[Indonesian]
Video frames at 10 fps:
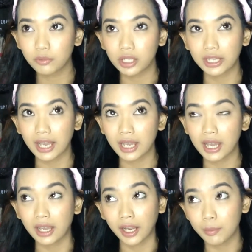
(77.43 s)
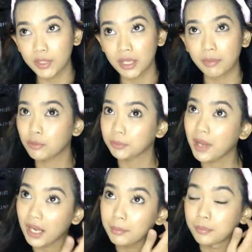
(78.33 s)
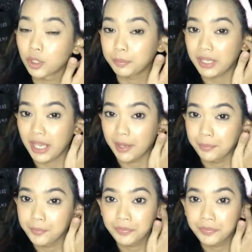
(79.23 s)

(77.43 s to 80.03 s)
buat AM, sama buat malam, buat PM